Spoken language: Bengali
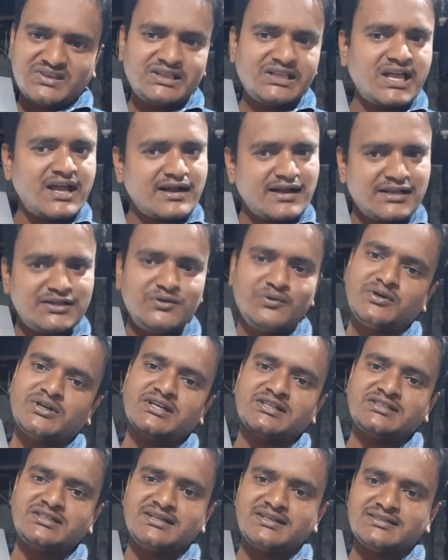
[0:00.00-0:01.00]
দেখাতেও
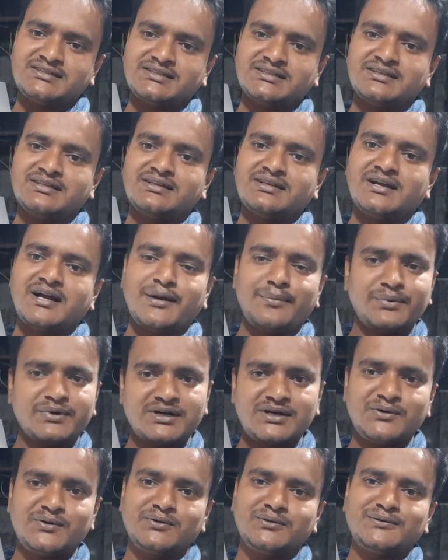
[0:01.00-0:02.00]
রাজি আছি
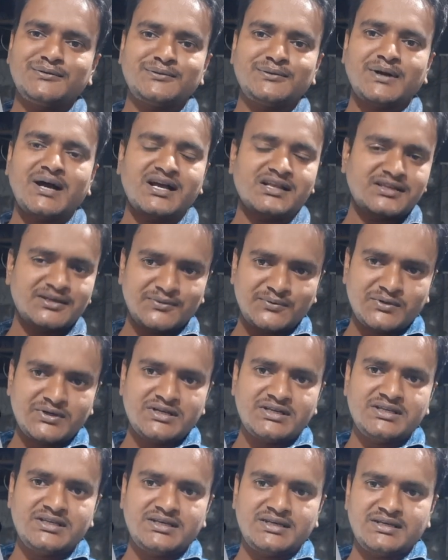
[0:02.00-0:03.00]
আপনারা অন্তত হাতে করে
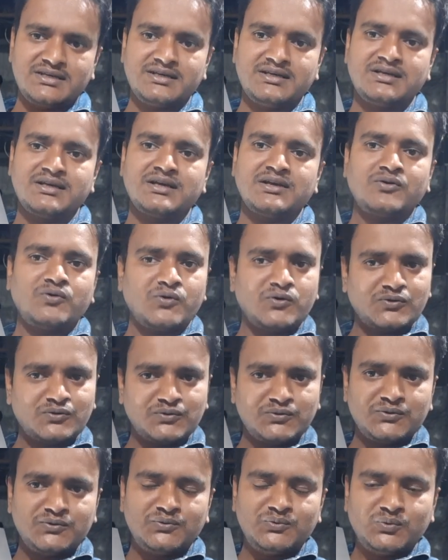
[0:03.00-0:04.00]
নিয়ে
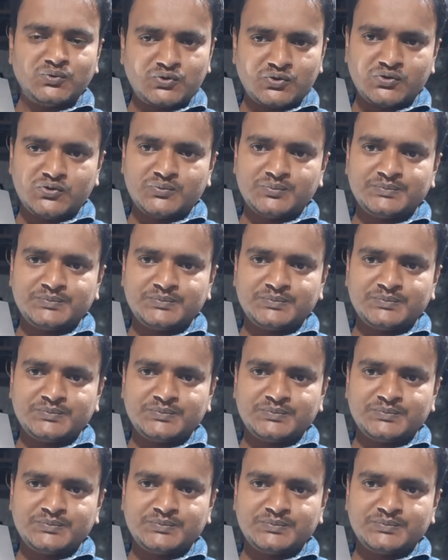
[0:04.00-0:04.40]
অন্তত দুটো